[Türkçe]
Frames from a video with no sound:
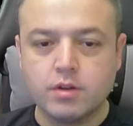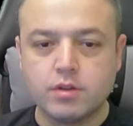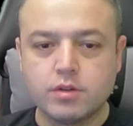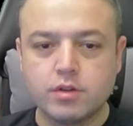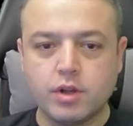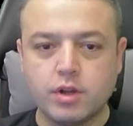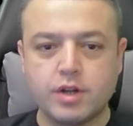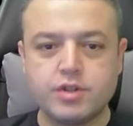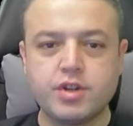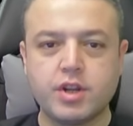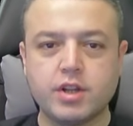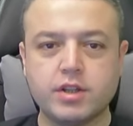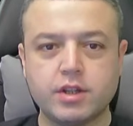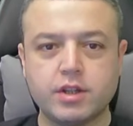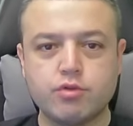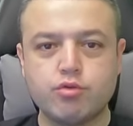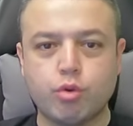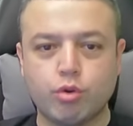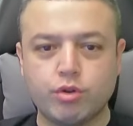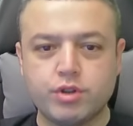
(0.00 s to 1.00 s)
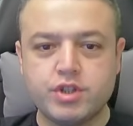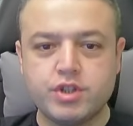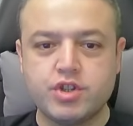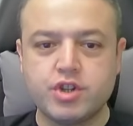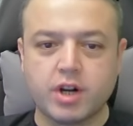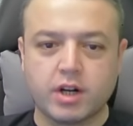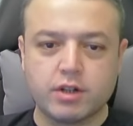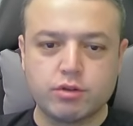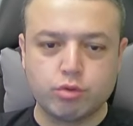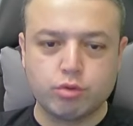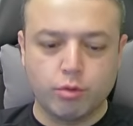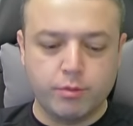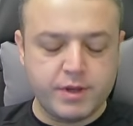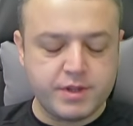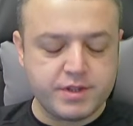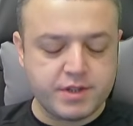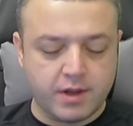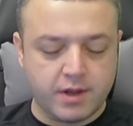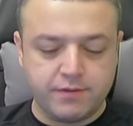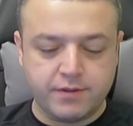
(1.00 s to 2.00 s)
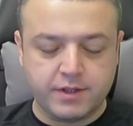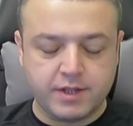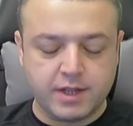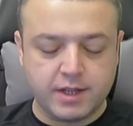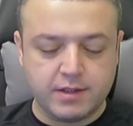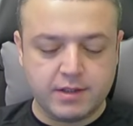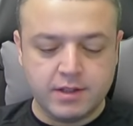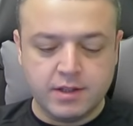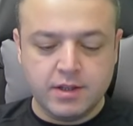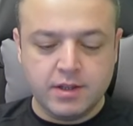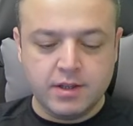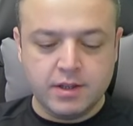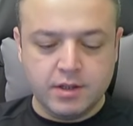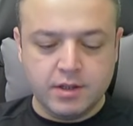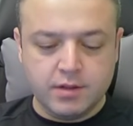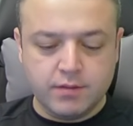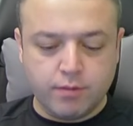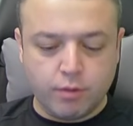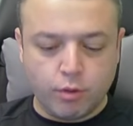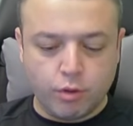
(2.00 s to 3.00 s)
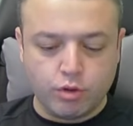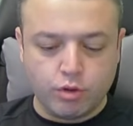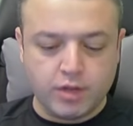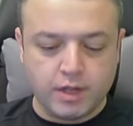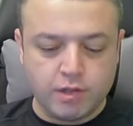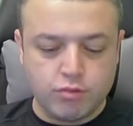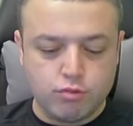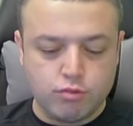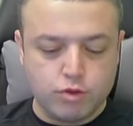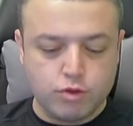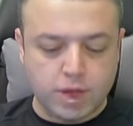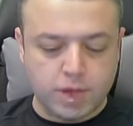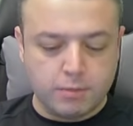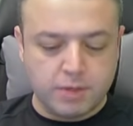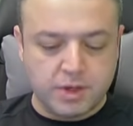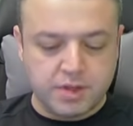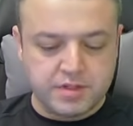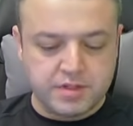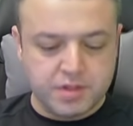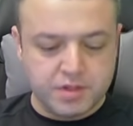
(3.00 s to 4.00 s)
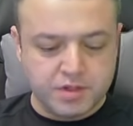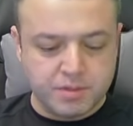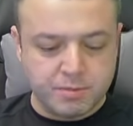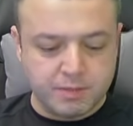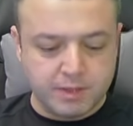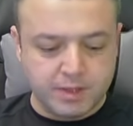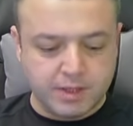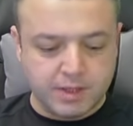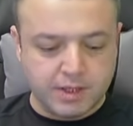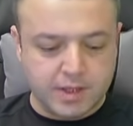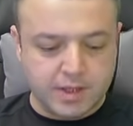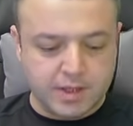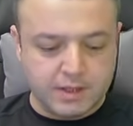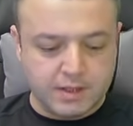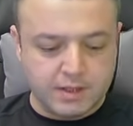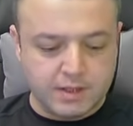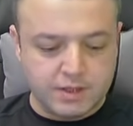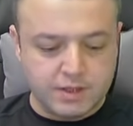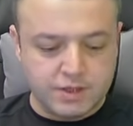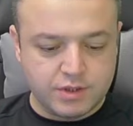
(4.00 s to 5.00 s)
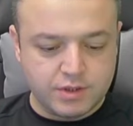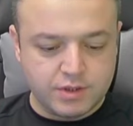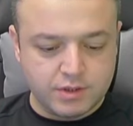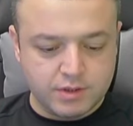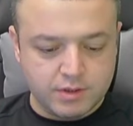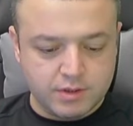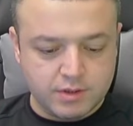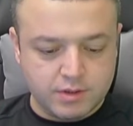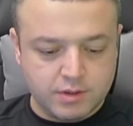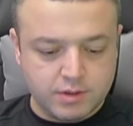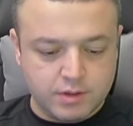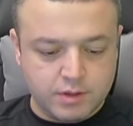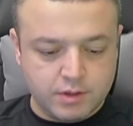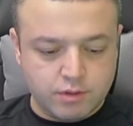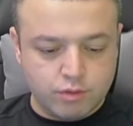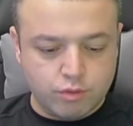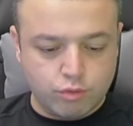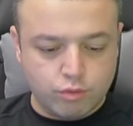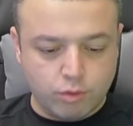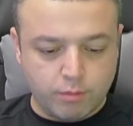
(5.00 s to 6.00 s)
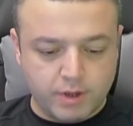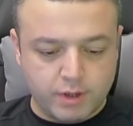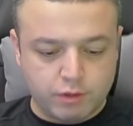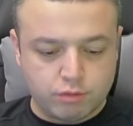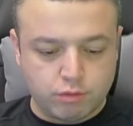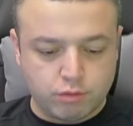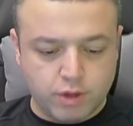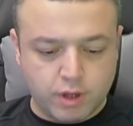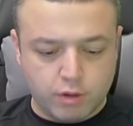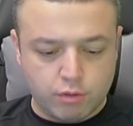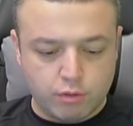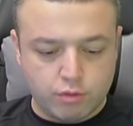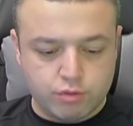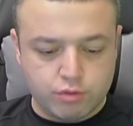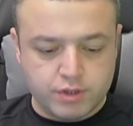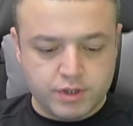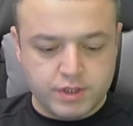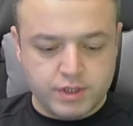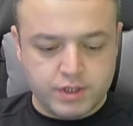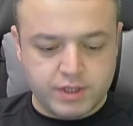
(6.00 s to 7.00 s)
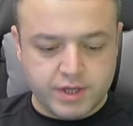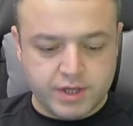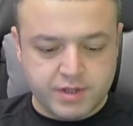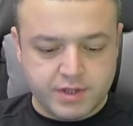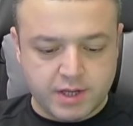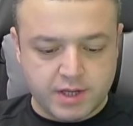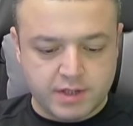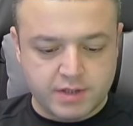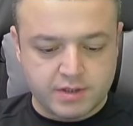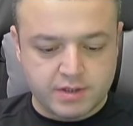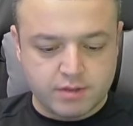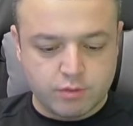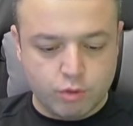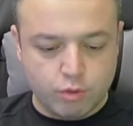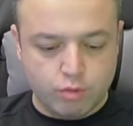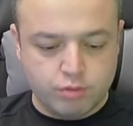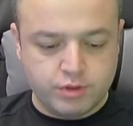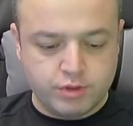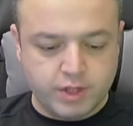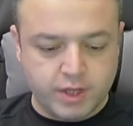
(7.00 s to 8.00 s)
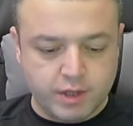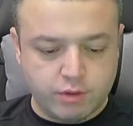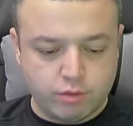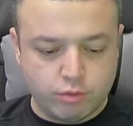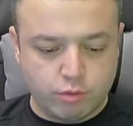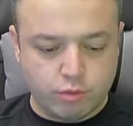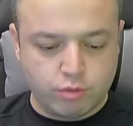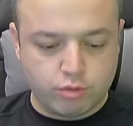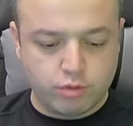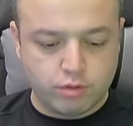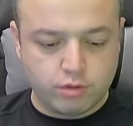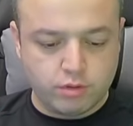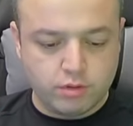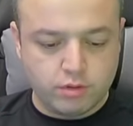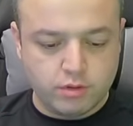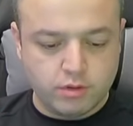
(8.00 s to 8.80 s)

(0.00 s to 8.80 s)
Gerçekten çok iyi çıkarttı o mesafeden. Forlan güzel paslaşmalarla geldik. Roberto Carlos iyi keser. Ön direğe doğru.